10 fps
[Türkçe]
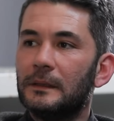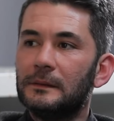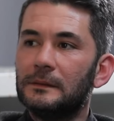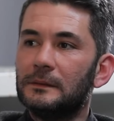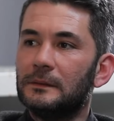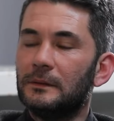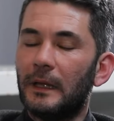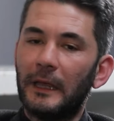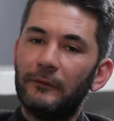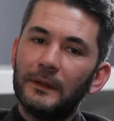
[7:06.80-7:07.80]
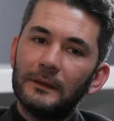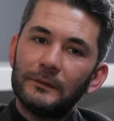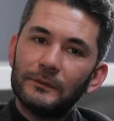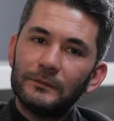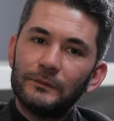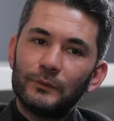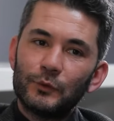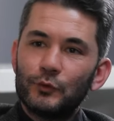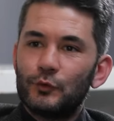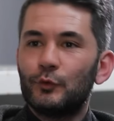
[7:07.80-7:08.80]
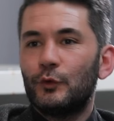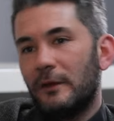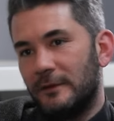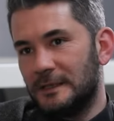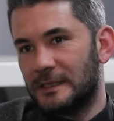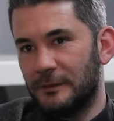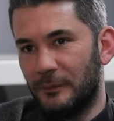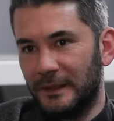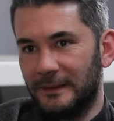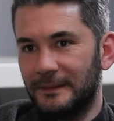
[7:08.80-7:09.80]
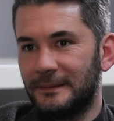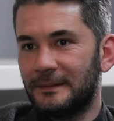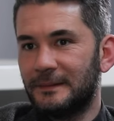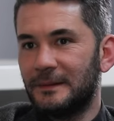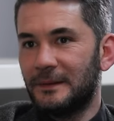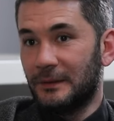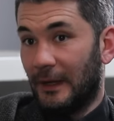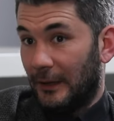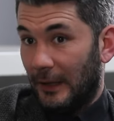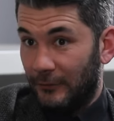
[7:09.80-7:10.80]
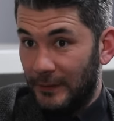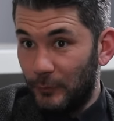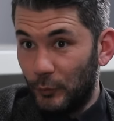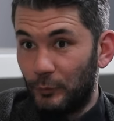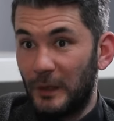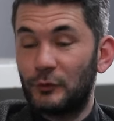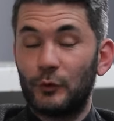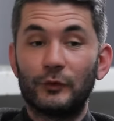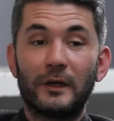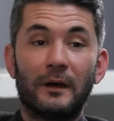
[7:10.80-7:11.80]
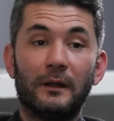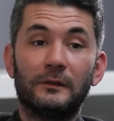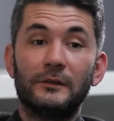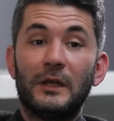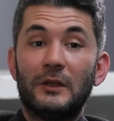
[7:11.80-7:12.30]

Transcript: e, evi küçüktü evine sığmadı. Yani evini büyütmek zorunda kaldı,